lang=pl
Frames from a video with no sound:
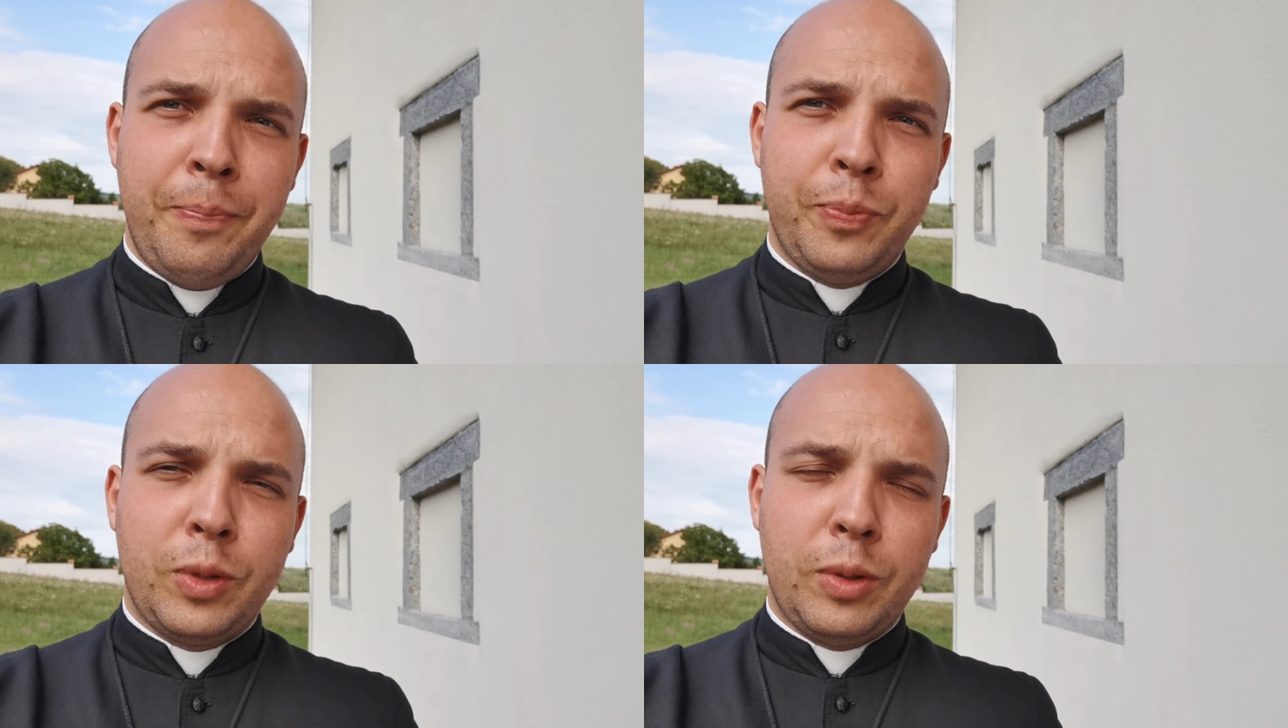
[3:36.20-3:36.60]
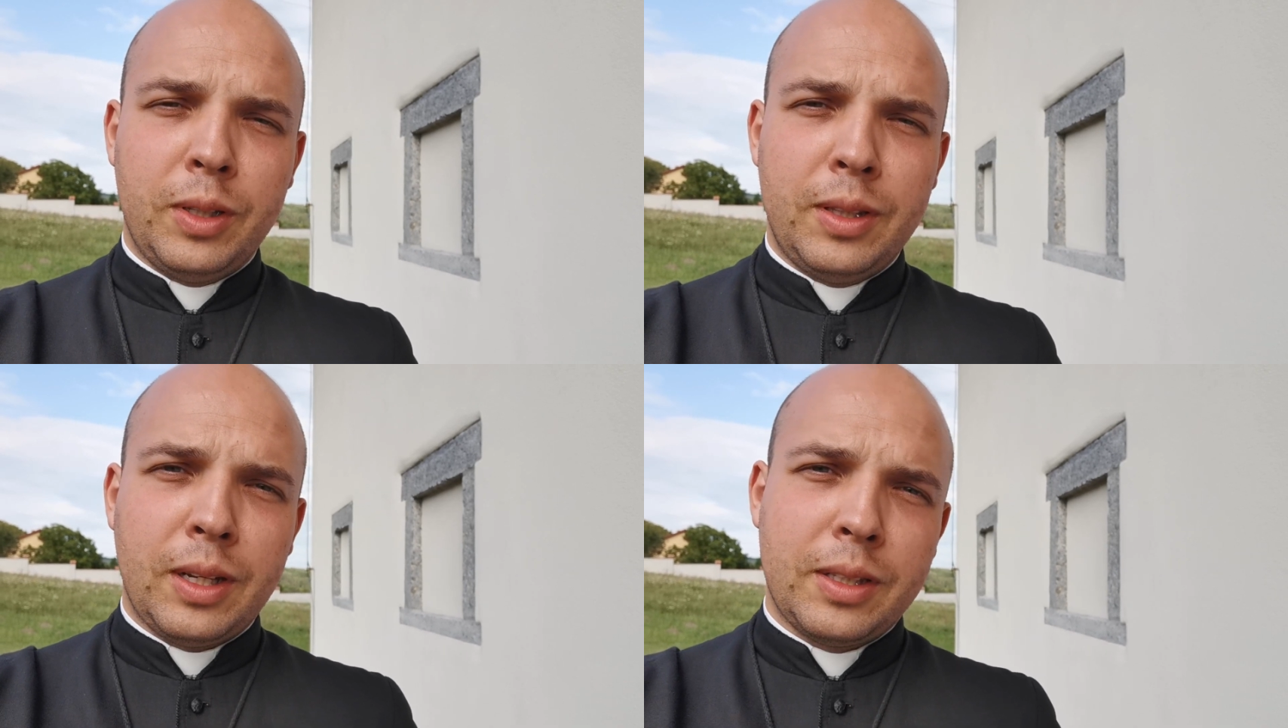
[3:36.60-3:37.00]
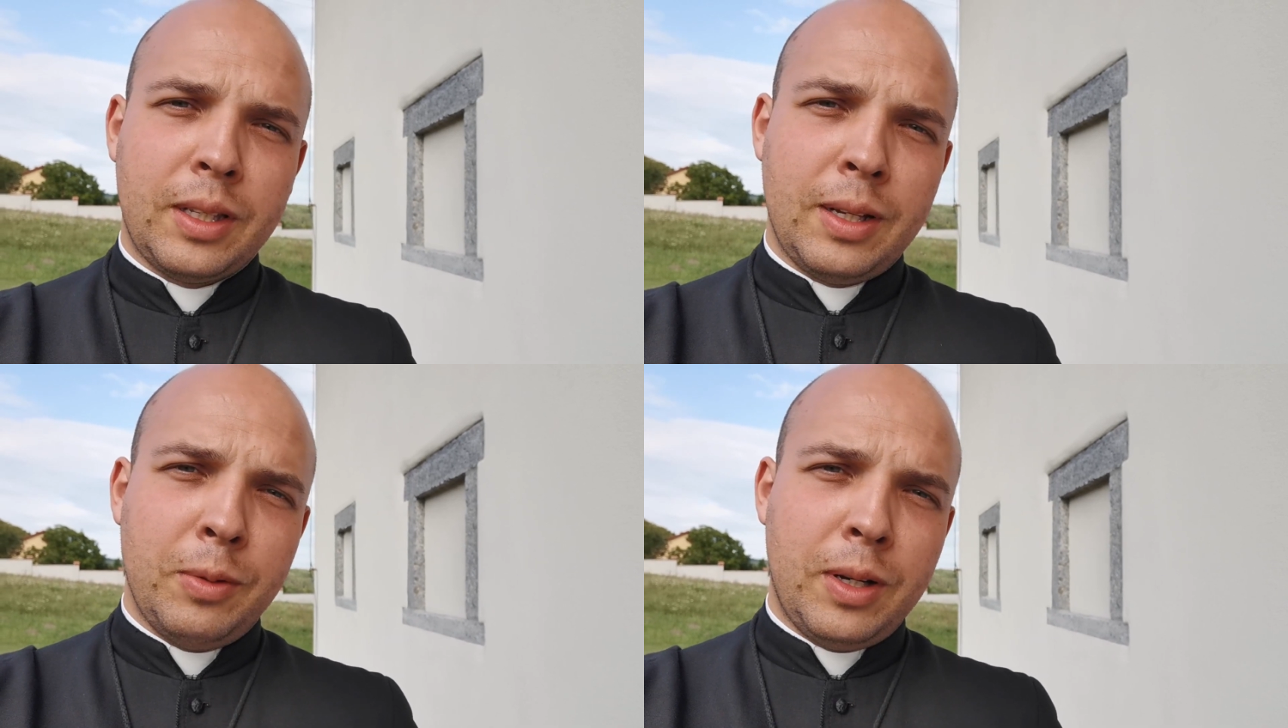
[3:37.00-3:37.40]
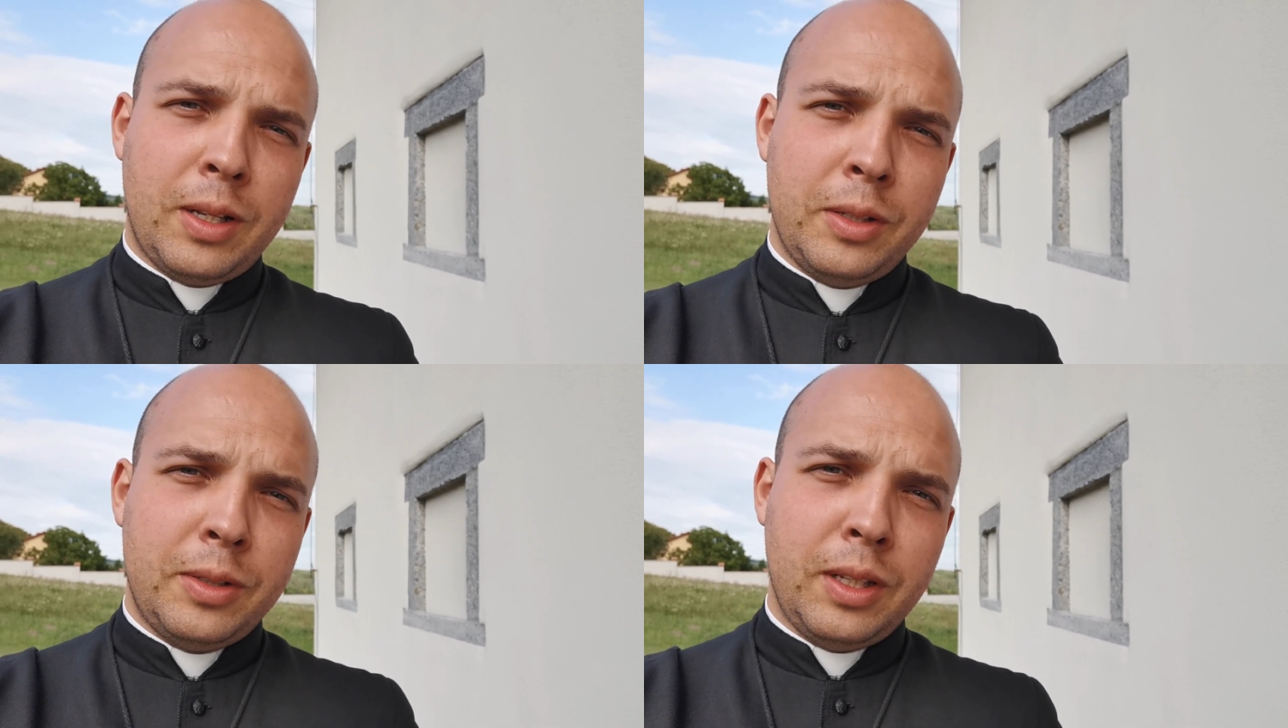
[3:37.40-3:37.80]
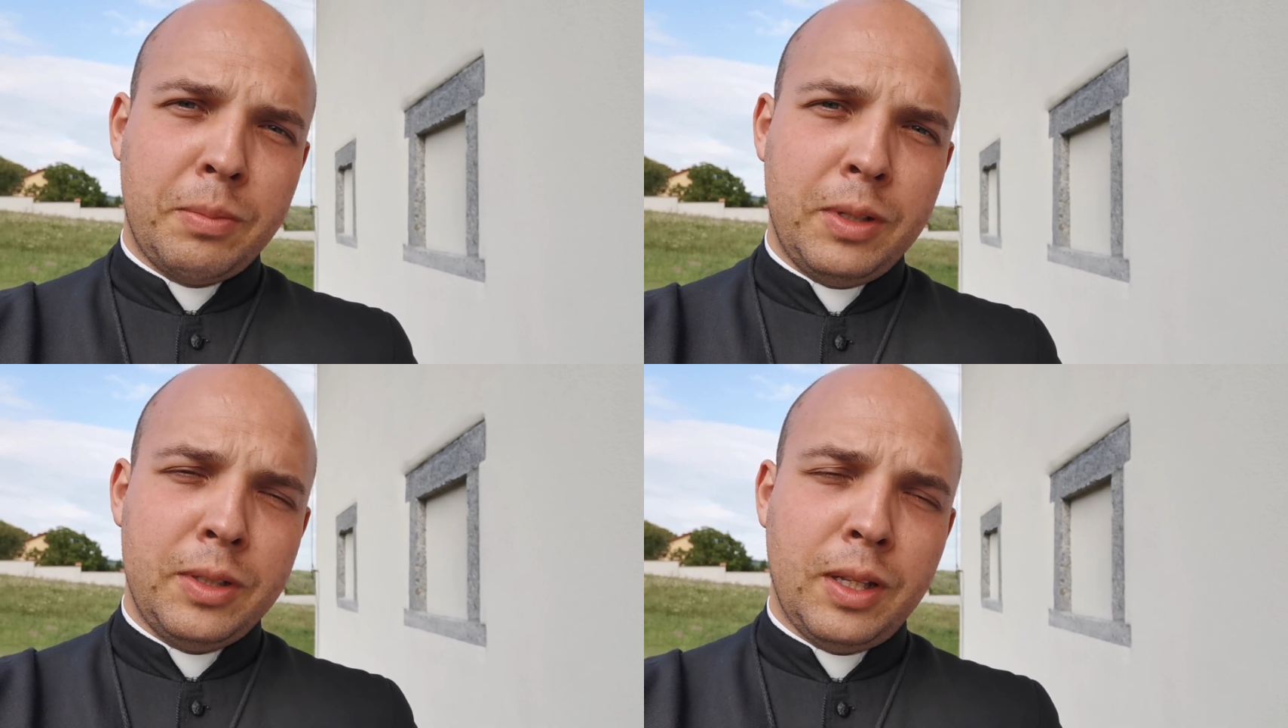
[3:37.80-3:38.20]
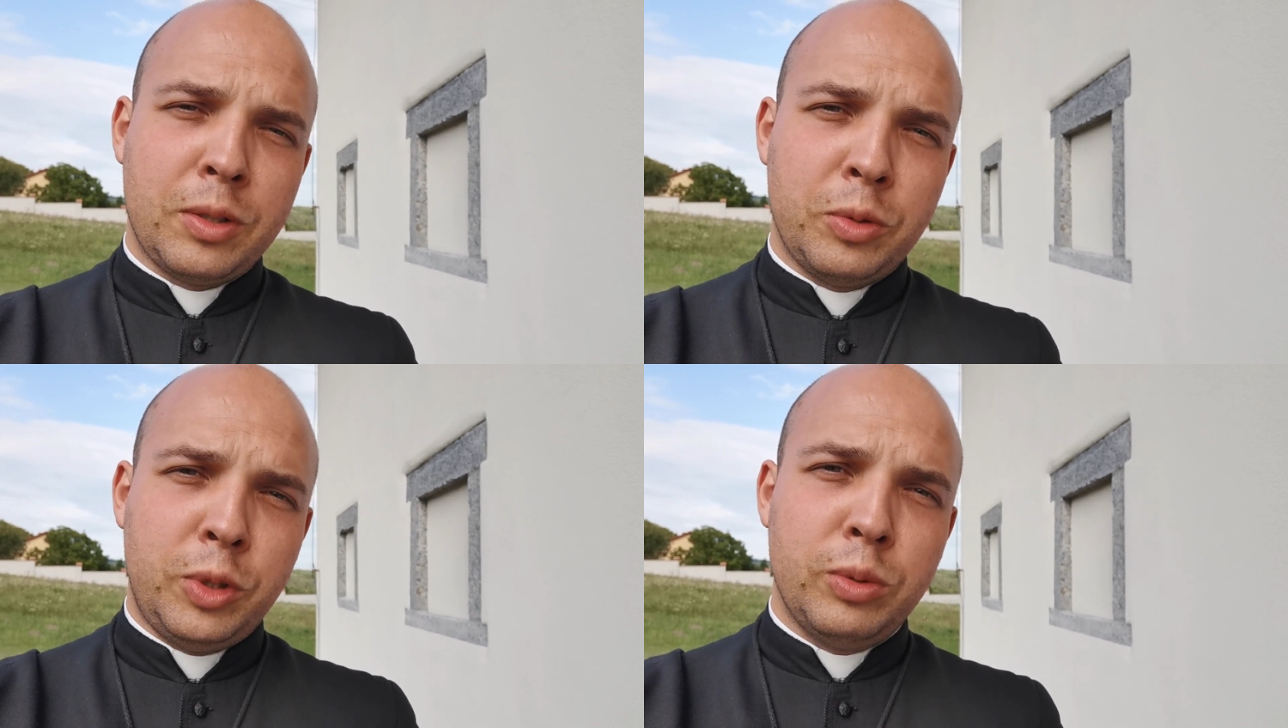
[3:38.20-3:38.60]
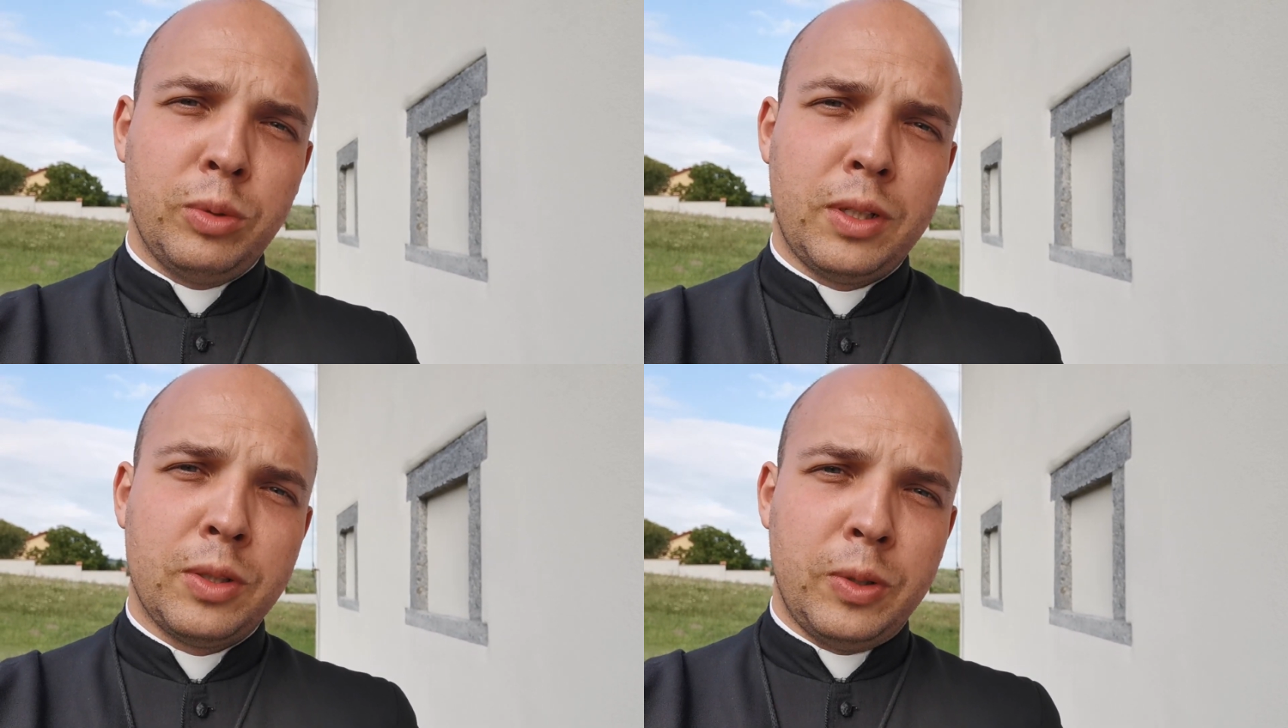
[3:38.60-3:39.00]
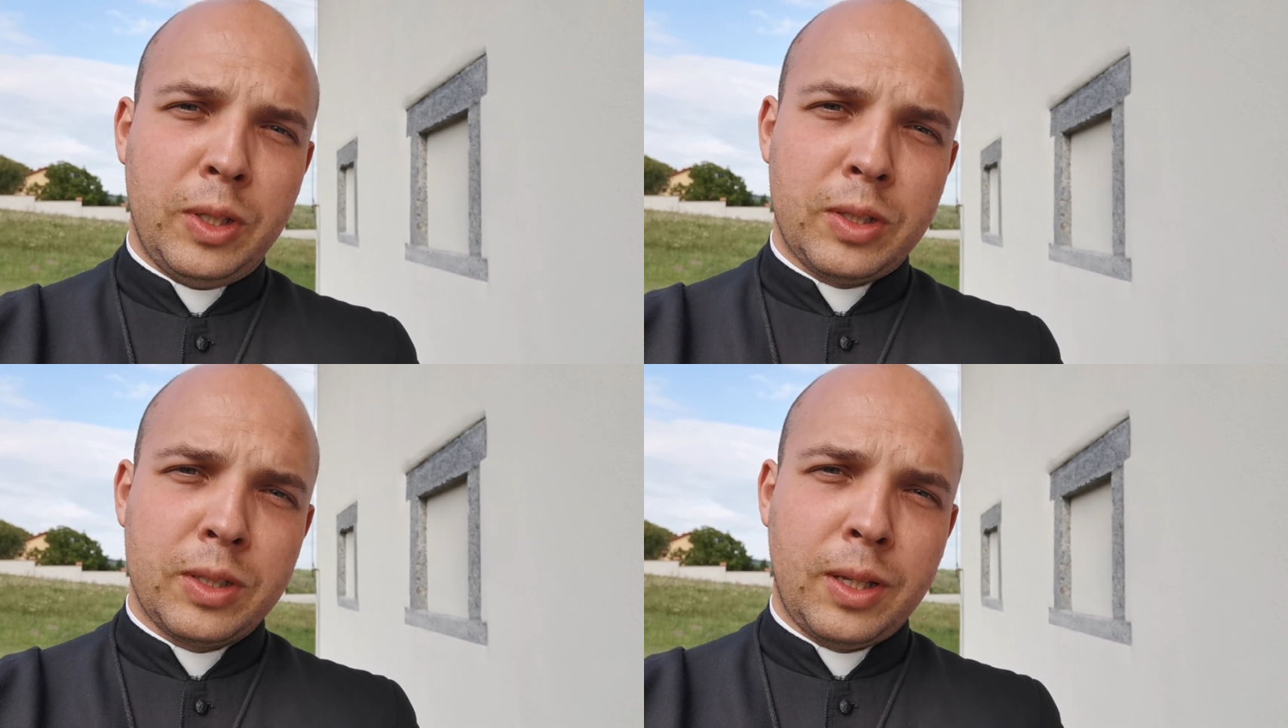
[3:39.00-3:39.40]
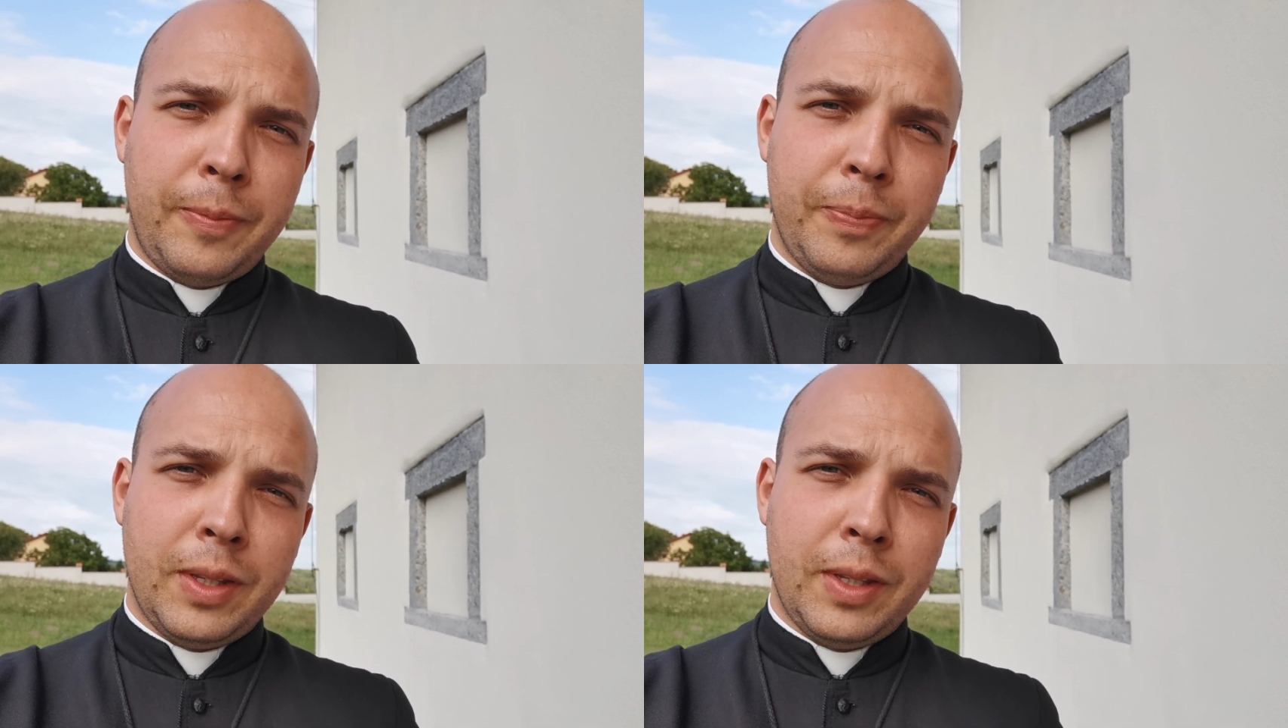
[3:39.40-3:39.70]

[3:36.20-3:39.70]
to jednak ta Eucharystia będzie naszą siłą, która jest konieczna.